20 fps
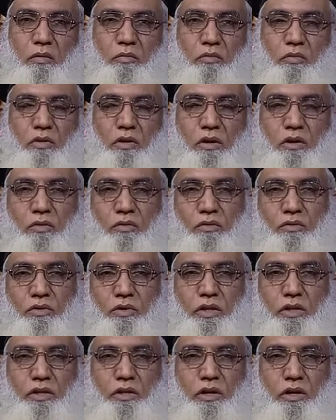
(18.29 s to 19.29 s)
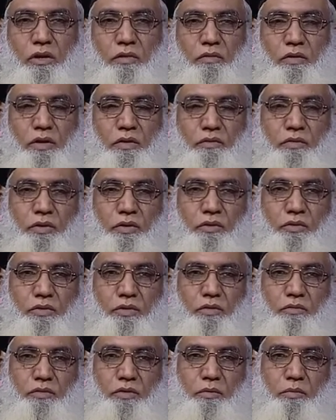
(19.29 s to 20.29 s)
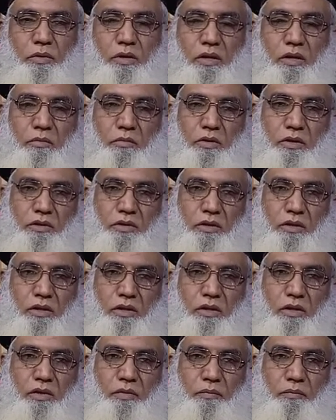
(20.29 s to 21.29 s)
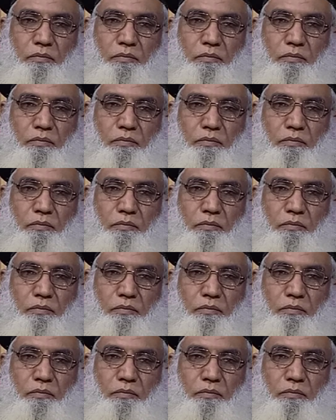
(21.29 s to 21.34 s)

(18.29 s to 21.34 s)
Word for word: आपको हर रोज़ नई आने वाली वीडियो सबसे पहले मिल सके